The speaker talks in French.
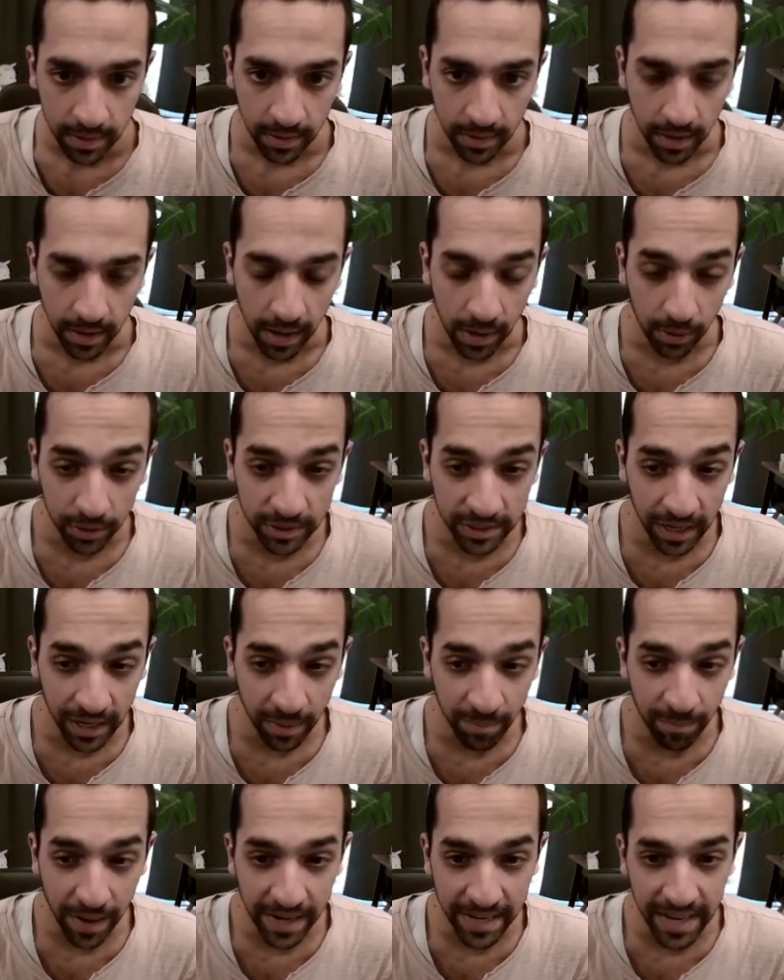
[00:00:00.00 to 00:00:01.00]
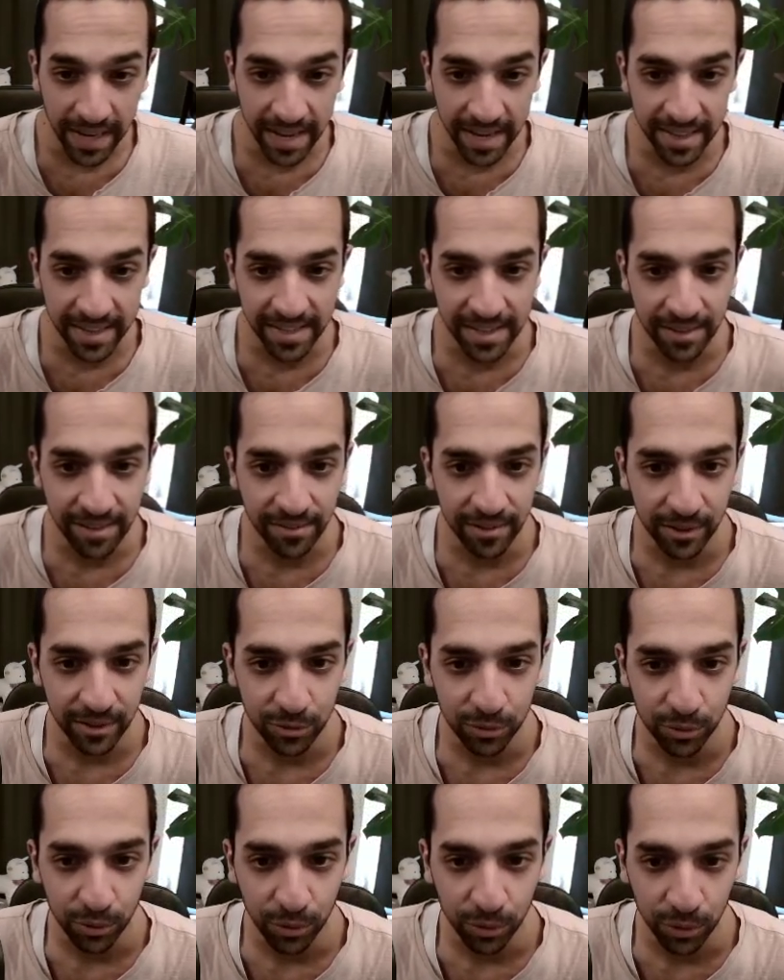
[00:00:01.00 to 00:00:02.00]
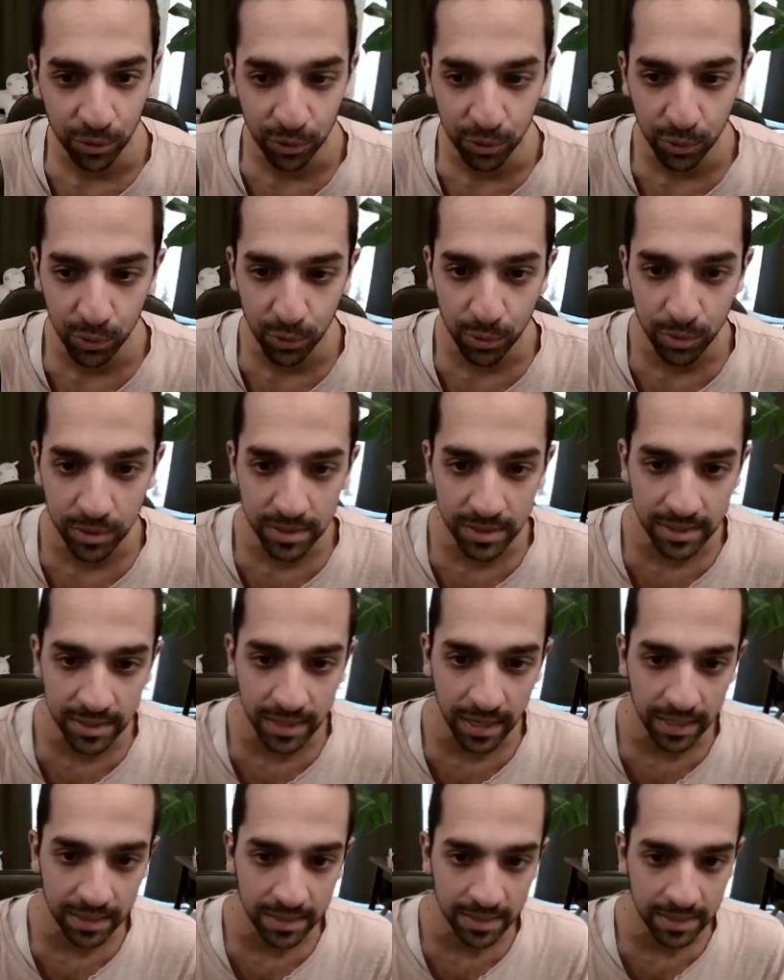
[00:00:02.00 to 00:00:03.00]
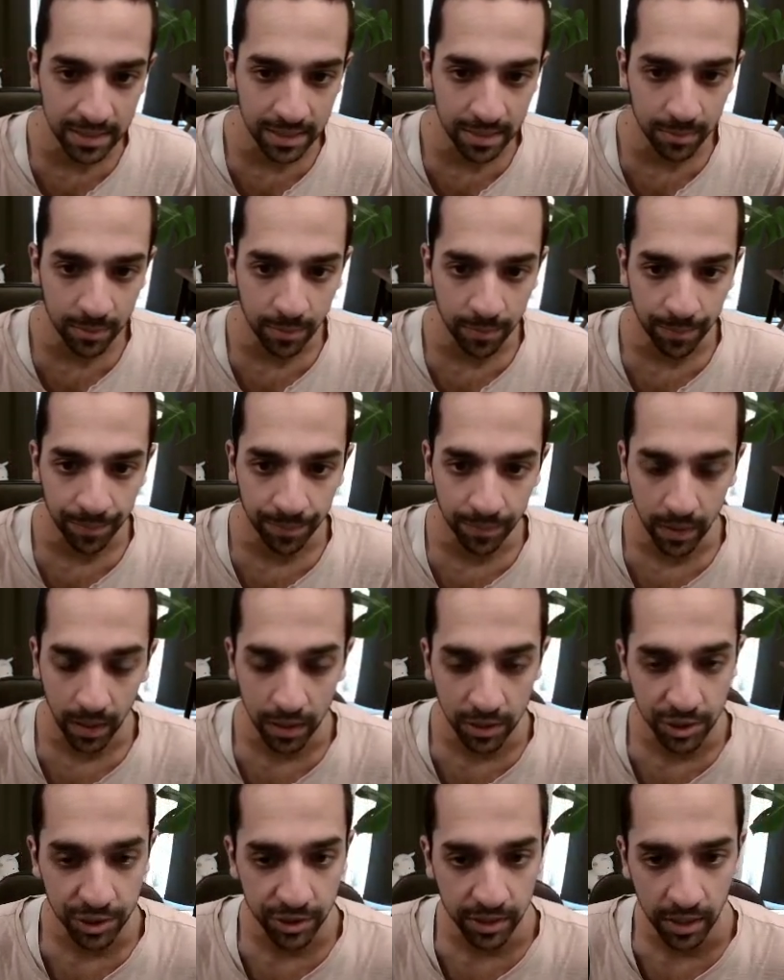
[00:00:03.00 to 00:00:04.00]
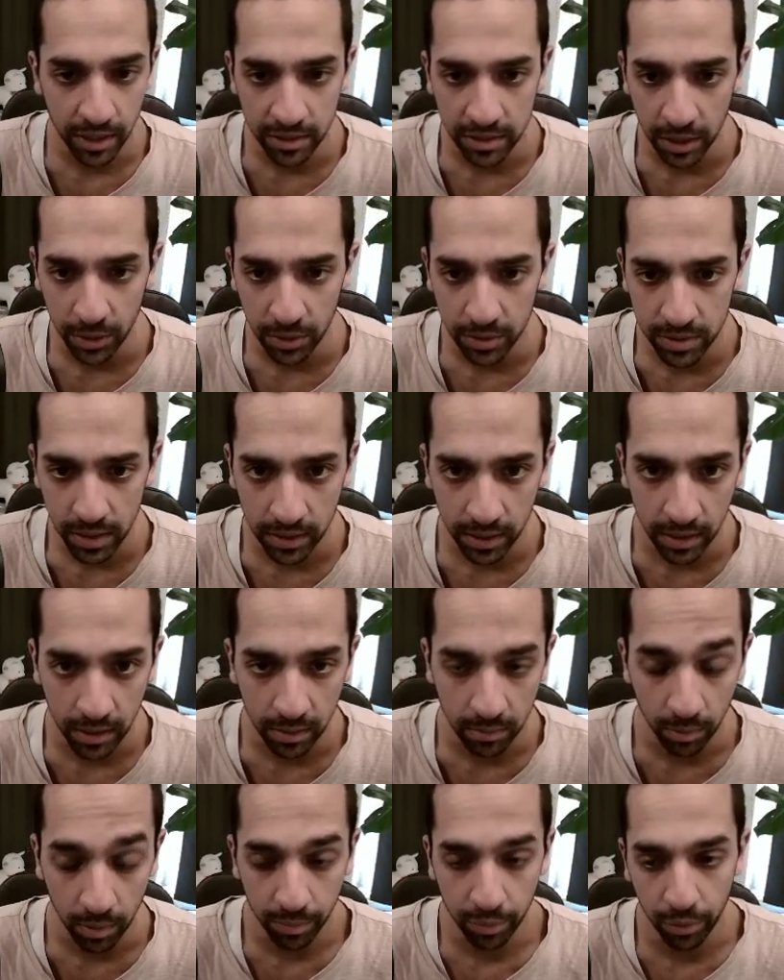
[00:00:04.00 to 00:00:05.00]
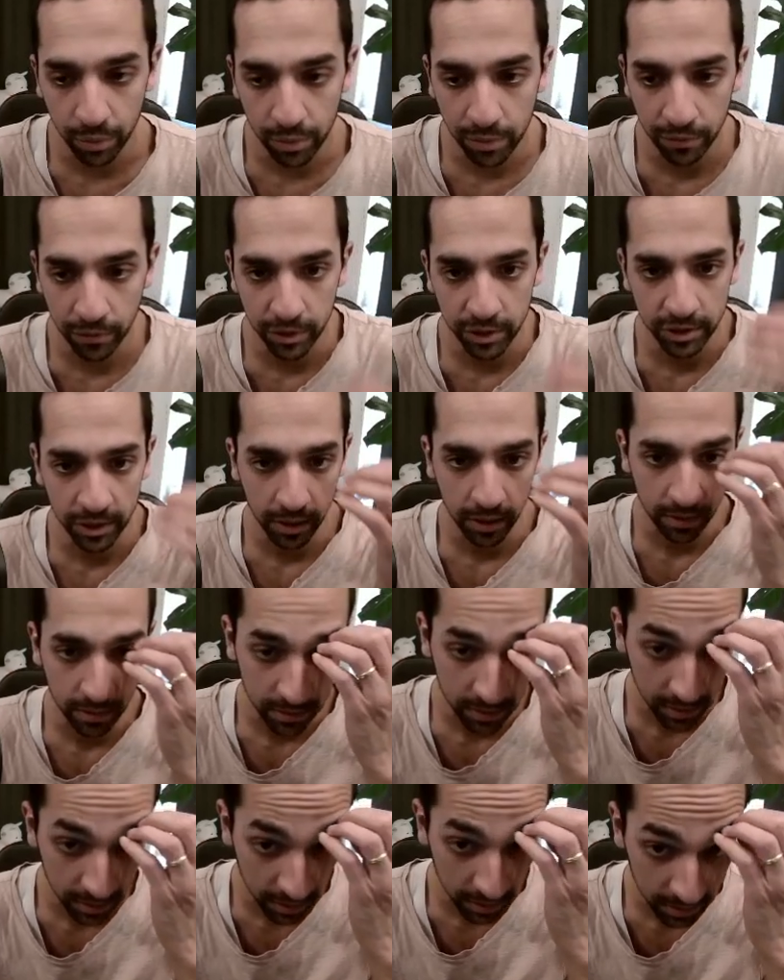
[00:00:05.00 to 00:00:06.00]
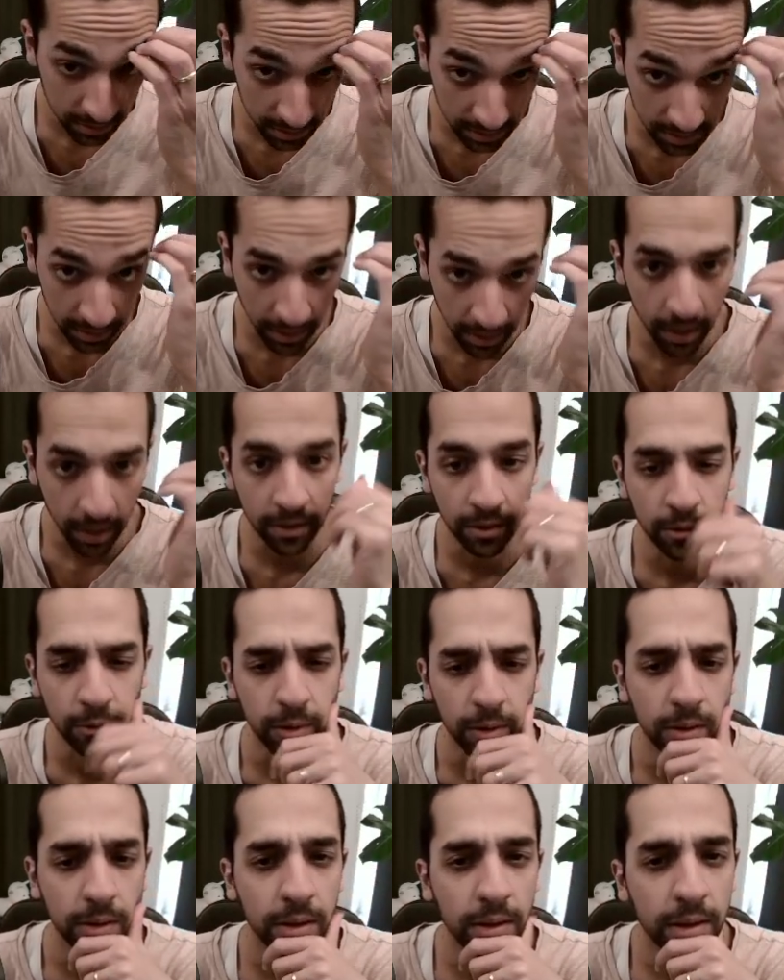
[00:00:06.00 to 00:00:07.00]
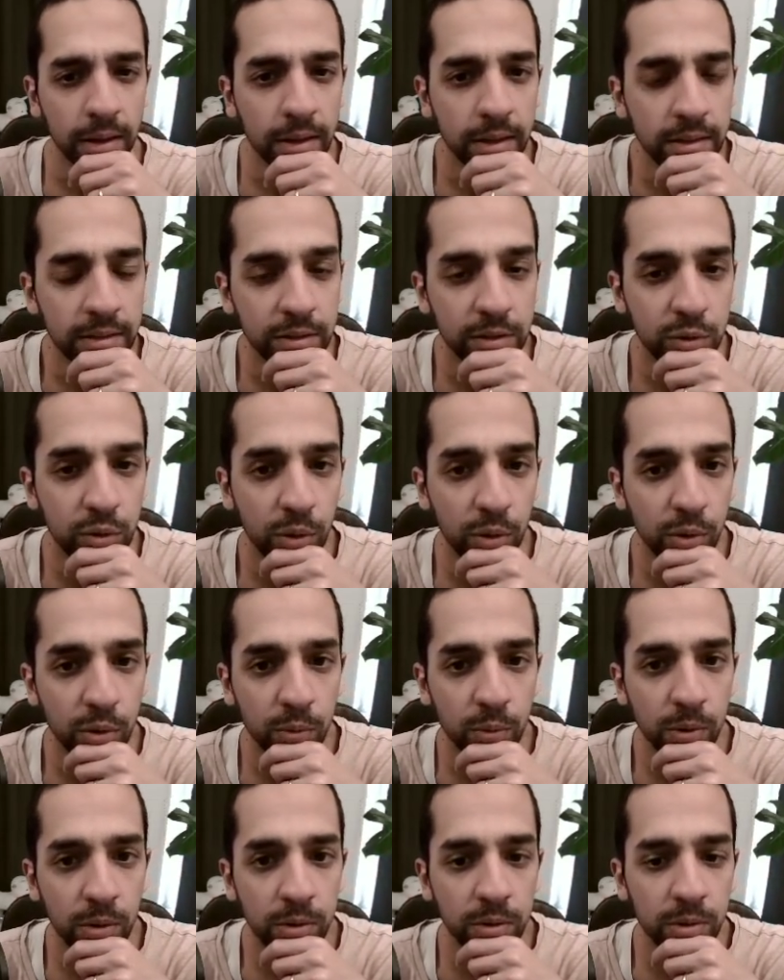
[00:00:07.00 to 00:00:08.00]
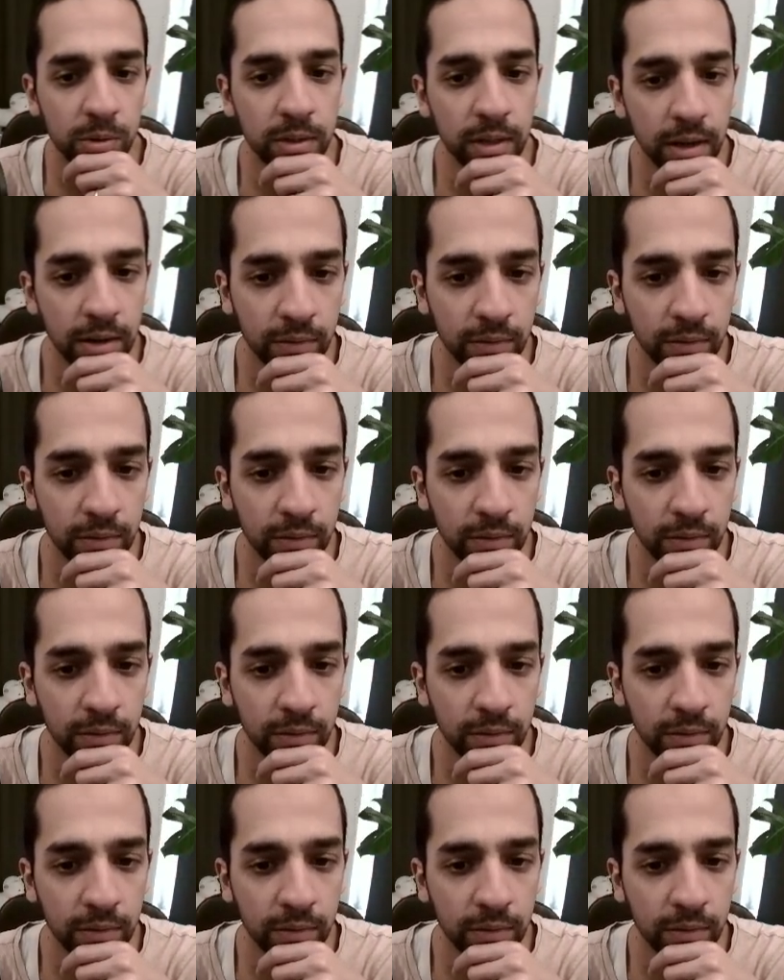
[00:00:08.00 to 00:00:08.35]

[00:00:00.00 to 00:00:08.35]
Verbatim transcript: alors que j'ai un bagaïde qui vient sur toute sa team. Ah, j'ai réussi à caler. Bon, pour une fois que je cale un sneaky, ça sert à rien, quoi. C'est sur le wall total